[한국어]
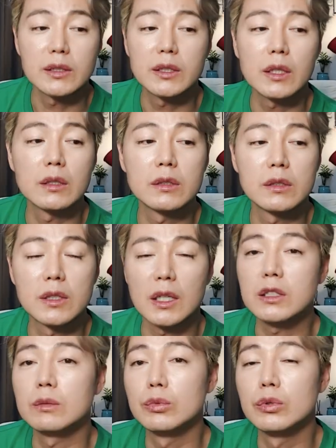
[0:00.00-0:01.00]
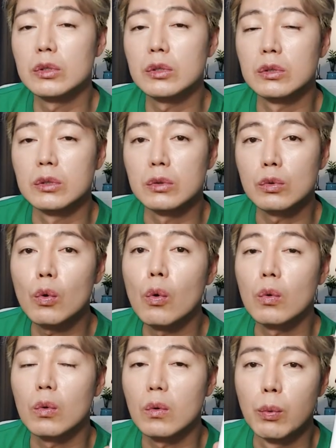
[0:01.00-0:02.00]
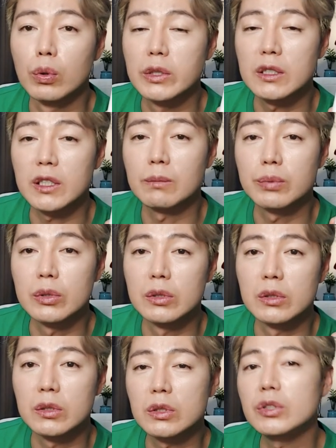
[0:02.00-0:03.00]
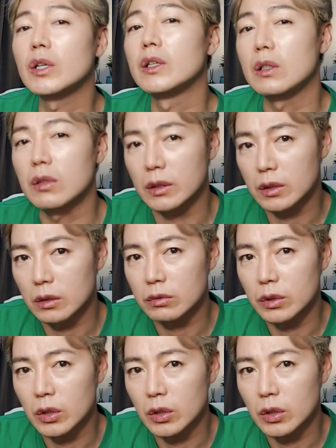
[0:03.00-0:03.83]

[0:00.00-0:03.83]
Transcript: 탈색을 하시는 분들은 꼭 이 보색 샴푸를 쓰셔야 될 것 같더라고요.